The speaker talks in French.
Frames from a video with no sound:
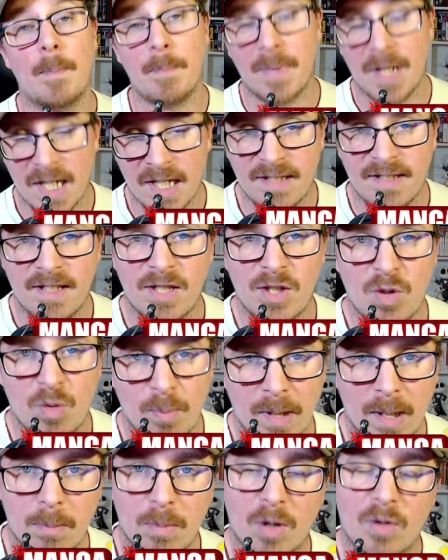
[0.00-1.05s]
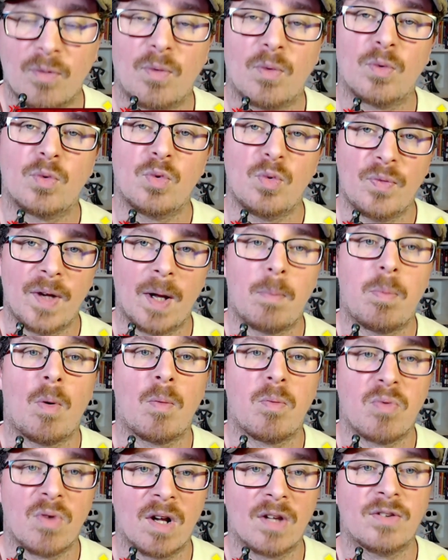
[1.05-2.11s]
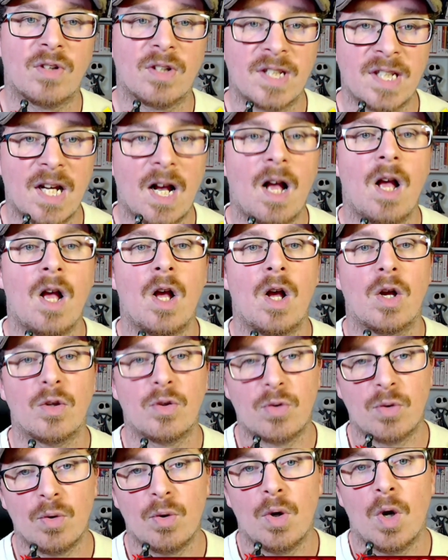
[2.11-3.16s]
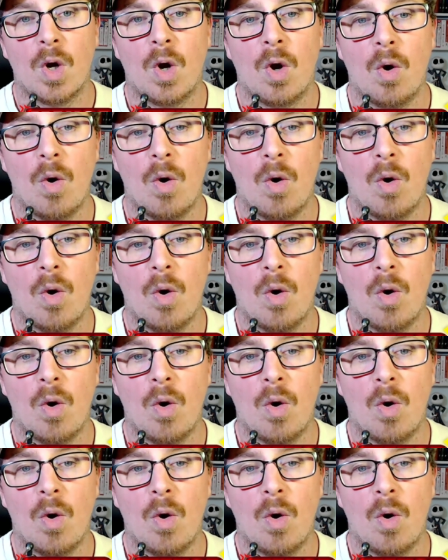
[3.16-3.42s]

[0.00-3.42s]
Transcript: mais les éditions Black Box vont tout faire pour pouvoir sortir ce